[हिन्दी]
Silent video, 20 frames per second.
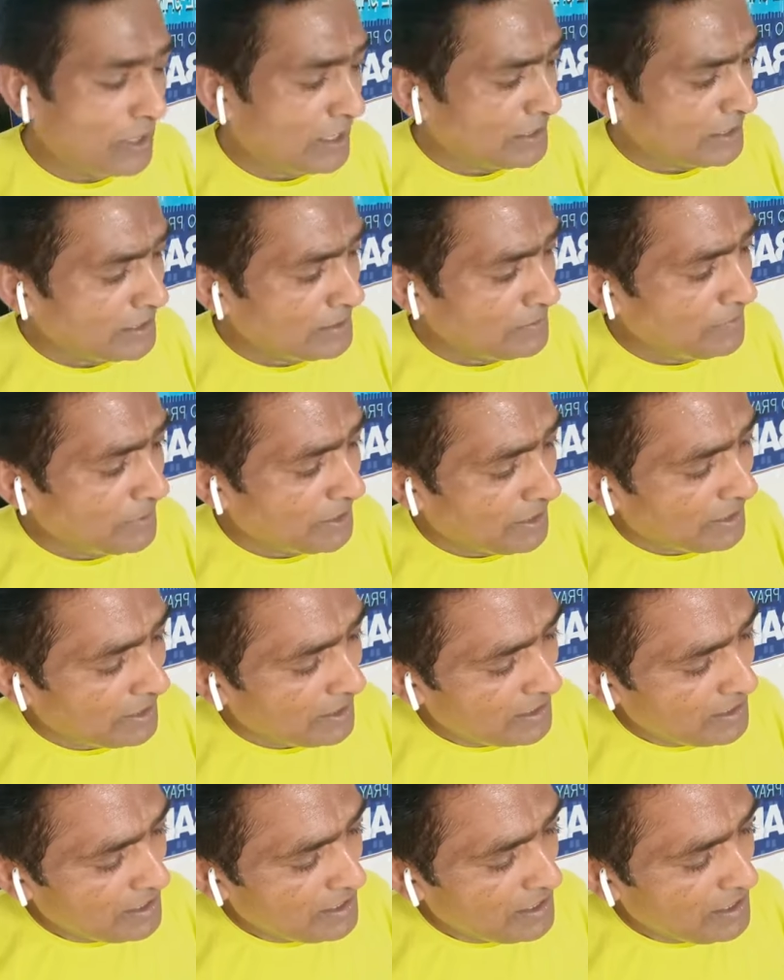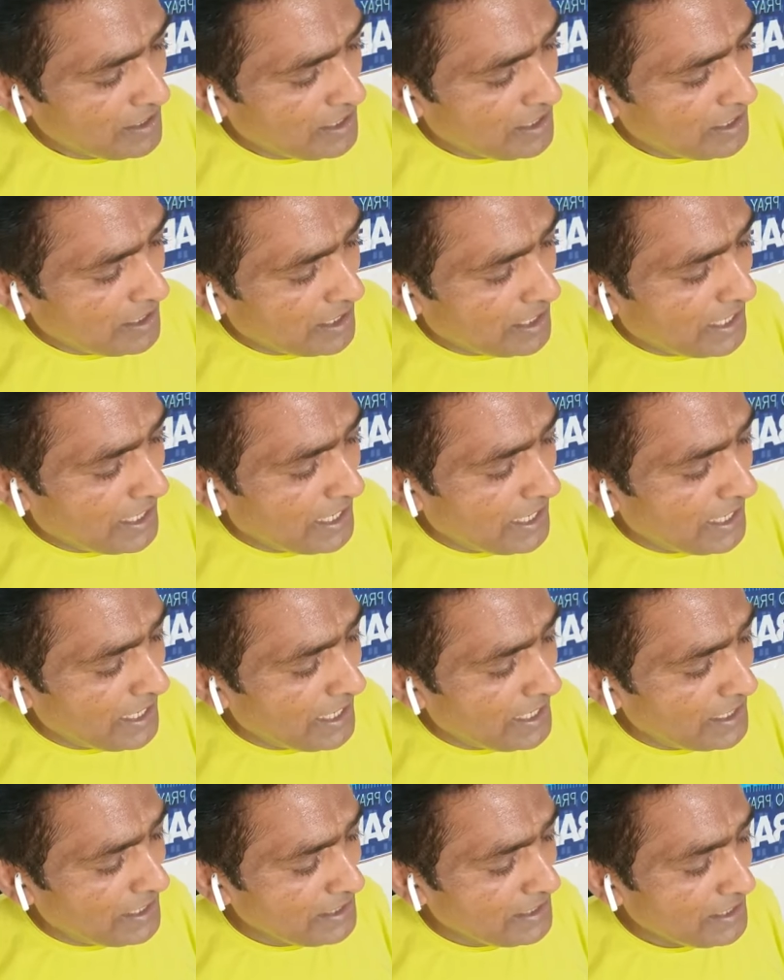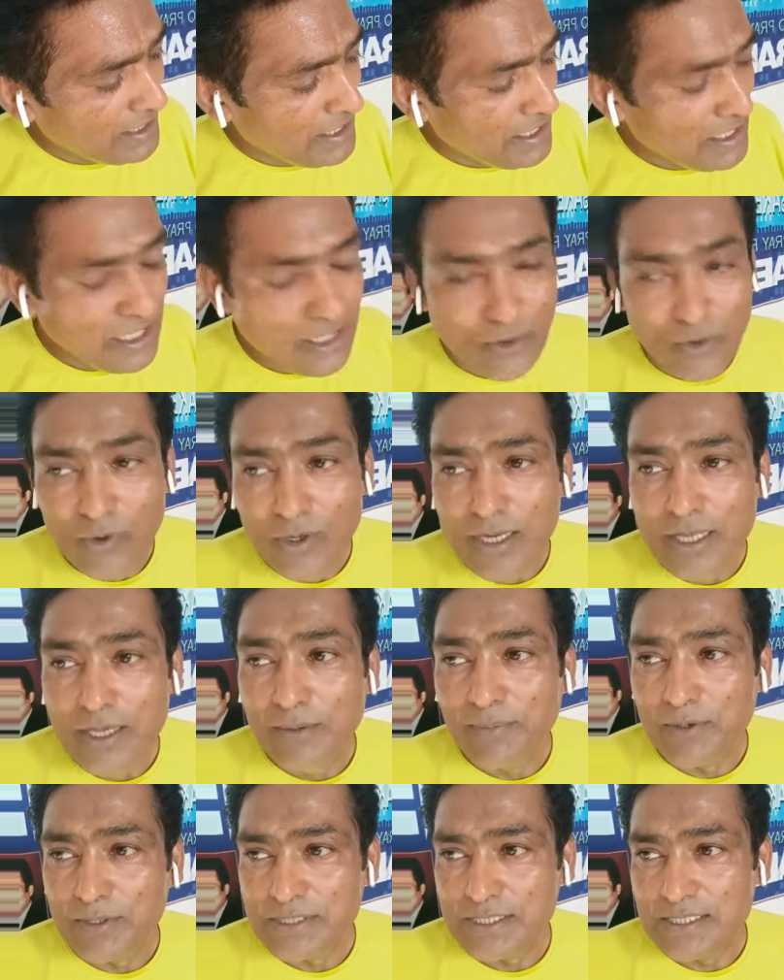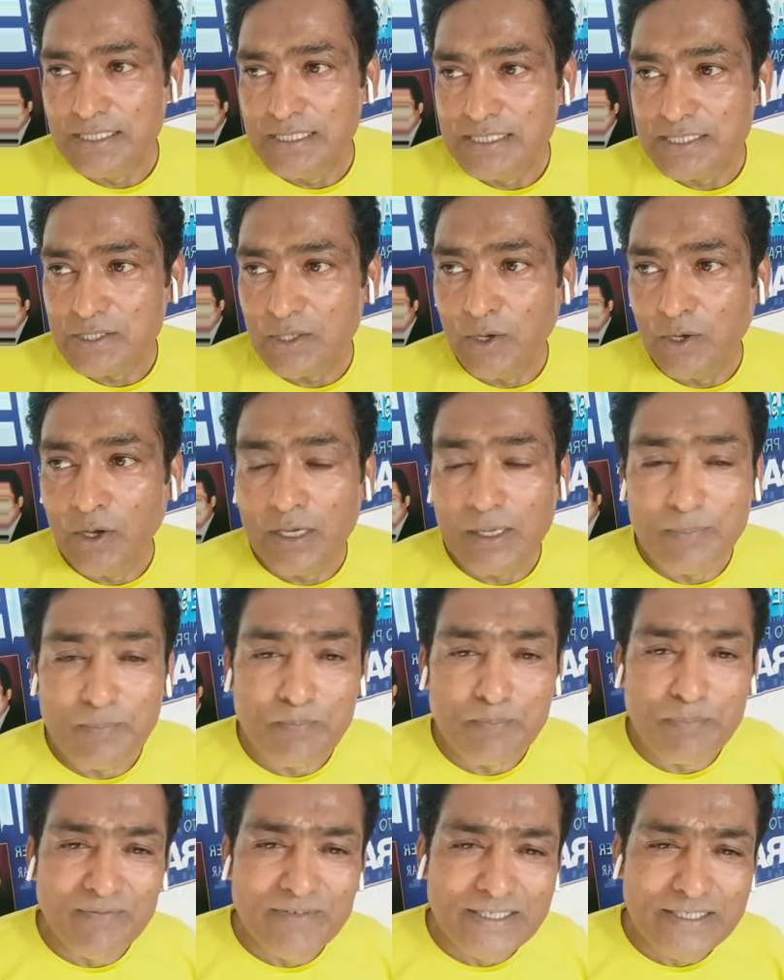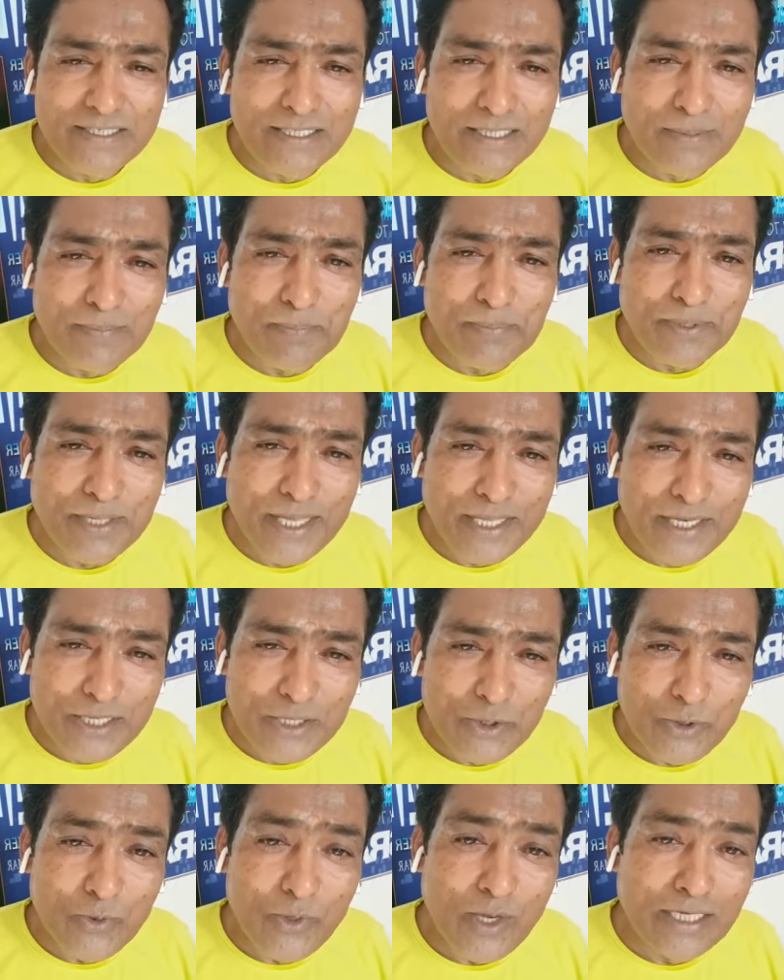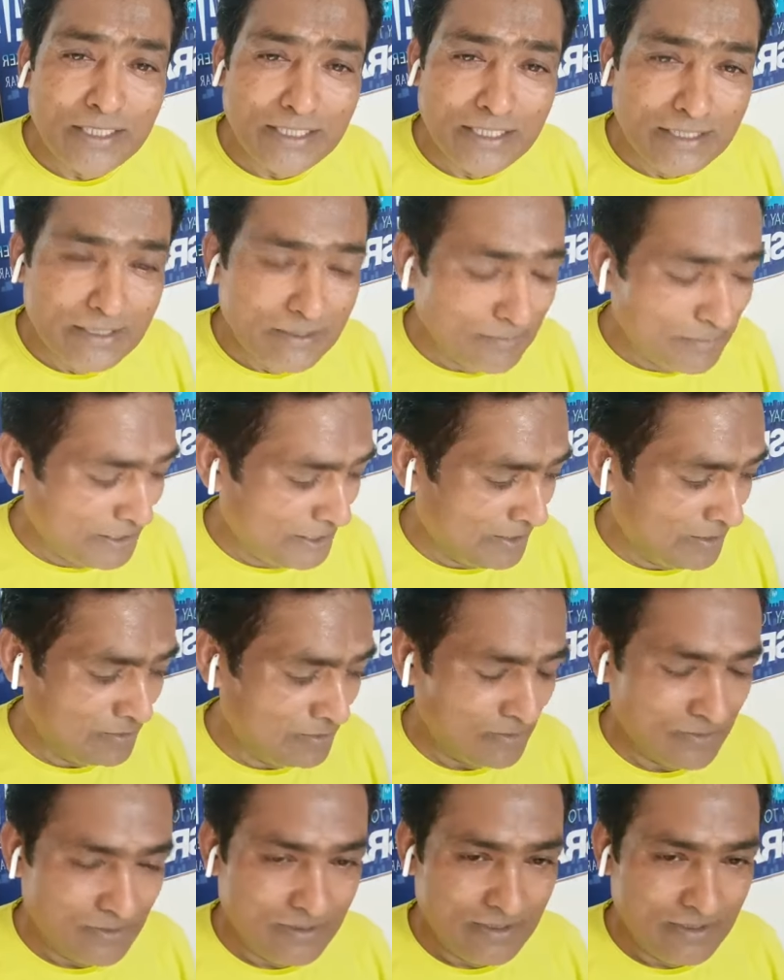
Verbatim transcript: तू आनंद मना एंड ई होली अपोसल्स और पवित्र प्रेरितो आनंद मनाओ